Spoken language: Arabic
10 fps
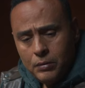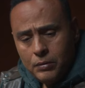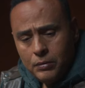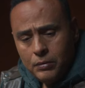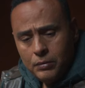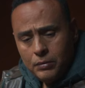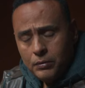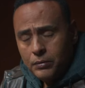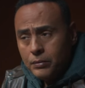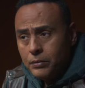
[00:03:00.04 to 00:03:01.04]
بالك من نفسك
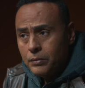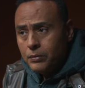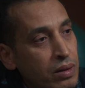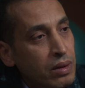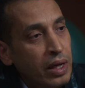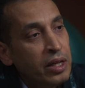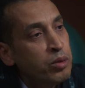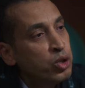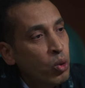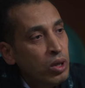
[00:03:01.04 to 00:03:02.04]
لان
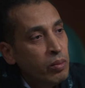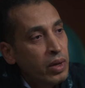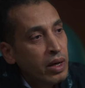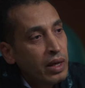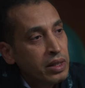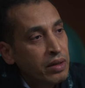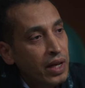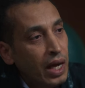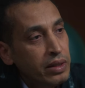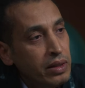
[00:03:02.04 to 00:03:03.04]
مش كل مره هتيجي في
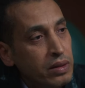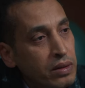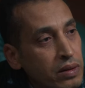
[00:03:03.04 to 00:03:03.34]
الحديد